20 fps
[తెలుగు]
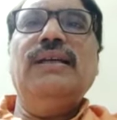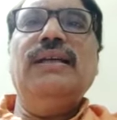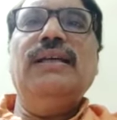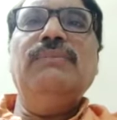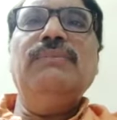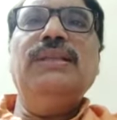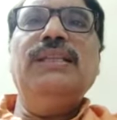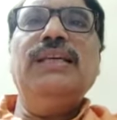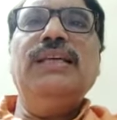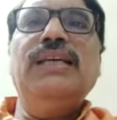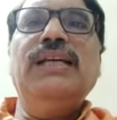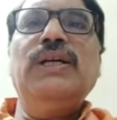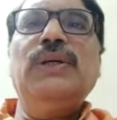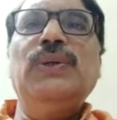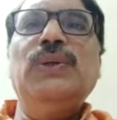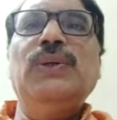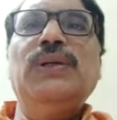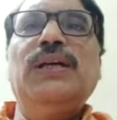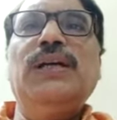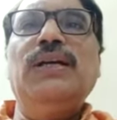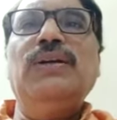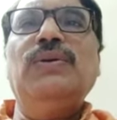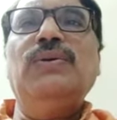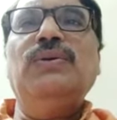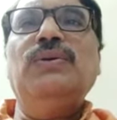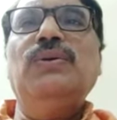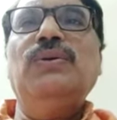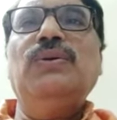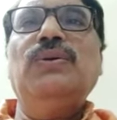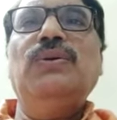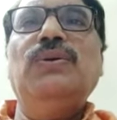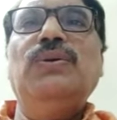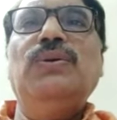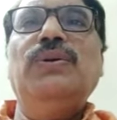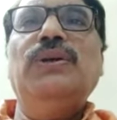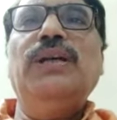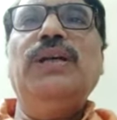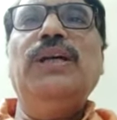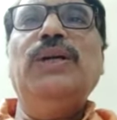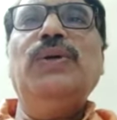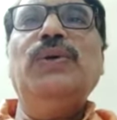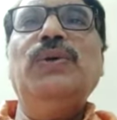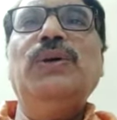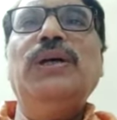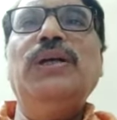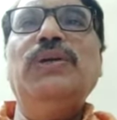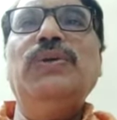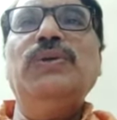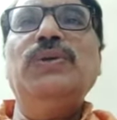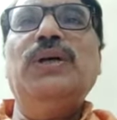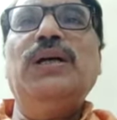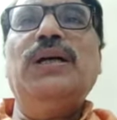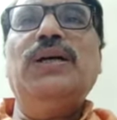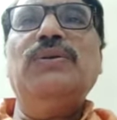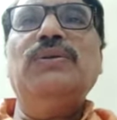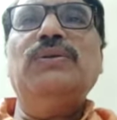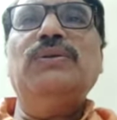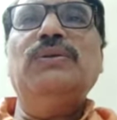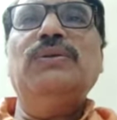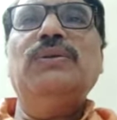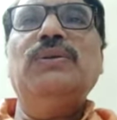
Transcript: ఎనిమిది రెండు నాలుగు ఏడు ఐదు ఆరు